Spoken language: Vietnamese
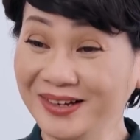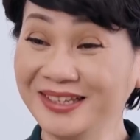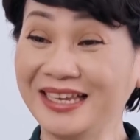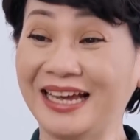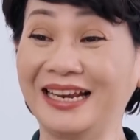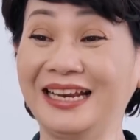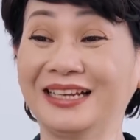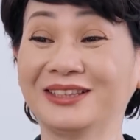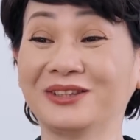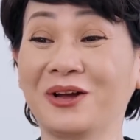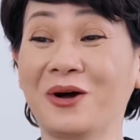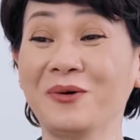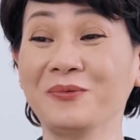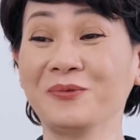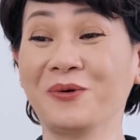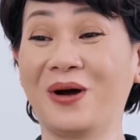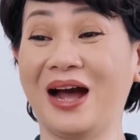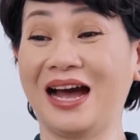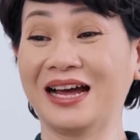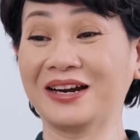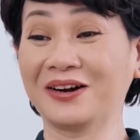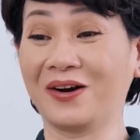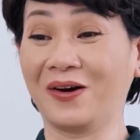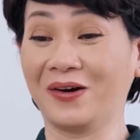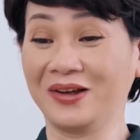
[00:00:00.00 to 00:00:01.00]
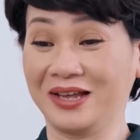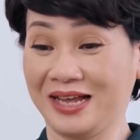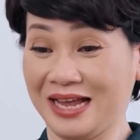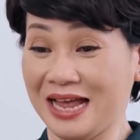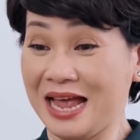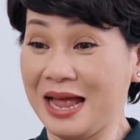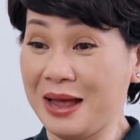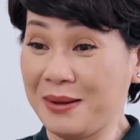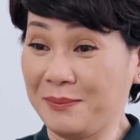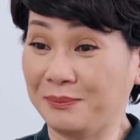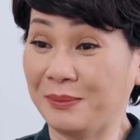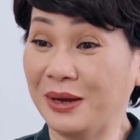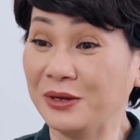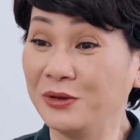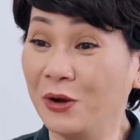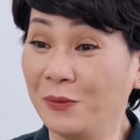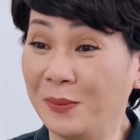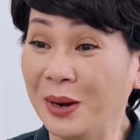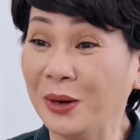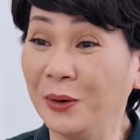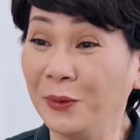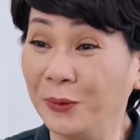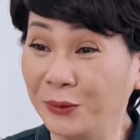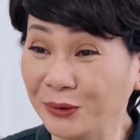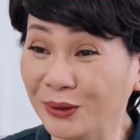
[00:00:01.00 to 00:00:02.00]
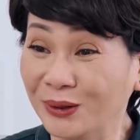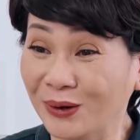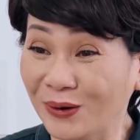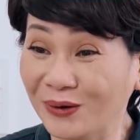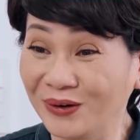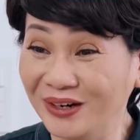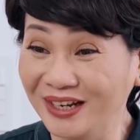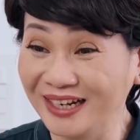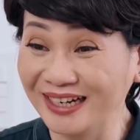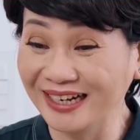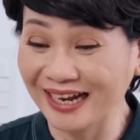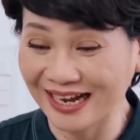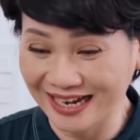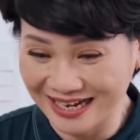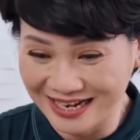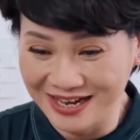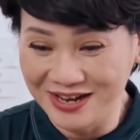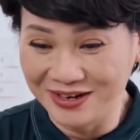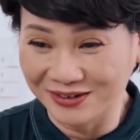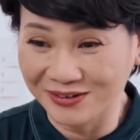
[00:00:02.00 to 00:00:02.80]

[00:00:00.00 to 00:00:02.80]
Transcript: Vậy là tốt quá rồi. Mẹ vô mẹ luộc cho con liền nha.